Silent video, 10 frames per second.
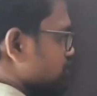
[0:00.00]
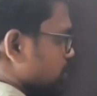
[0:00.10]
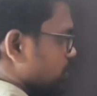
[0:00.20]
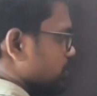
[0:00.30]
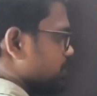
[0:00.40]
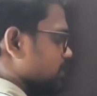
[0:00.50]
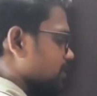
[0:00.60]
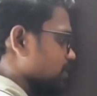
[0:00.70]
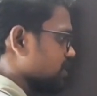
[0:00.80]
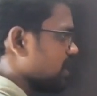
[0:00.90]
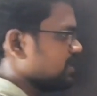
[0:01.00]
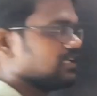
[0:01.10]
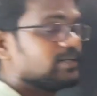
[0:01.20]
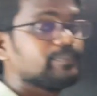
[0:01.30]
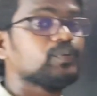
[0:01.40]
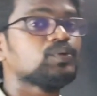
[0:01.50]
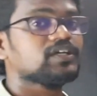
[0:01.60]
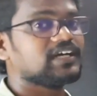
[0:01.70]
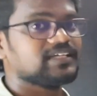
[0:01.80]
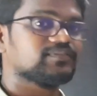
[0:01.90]
சொல்லுவோம் பெரும்பாலும் நாலு இல்லை மூணு
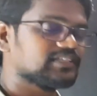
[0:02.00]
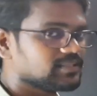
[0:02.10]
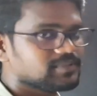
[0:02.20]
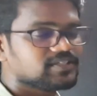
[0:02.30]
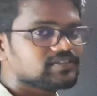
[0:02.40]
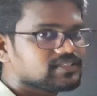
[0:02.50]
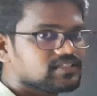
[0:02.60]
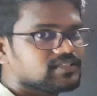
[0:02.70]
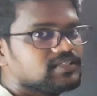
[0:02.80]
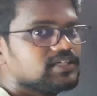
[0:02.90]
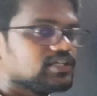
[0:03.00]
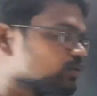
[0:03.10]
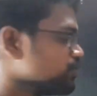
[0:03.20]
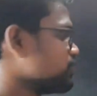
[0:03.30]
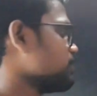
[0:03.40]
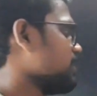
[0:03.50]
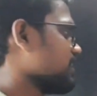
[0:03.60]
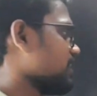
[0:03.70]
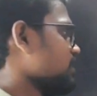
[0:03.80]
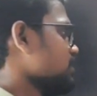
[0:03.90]
கலர் வந்து நமக்கு வந்து
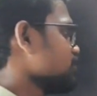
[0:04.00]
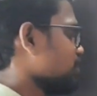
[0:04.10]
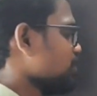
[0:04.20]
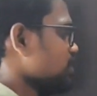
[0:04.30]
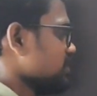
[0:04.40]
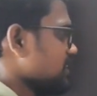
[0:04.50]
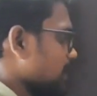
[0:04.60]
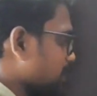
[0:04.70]
கொடுத்துருப்பாங்க ஸோ இதில்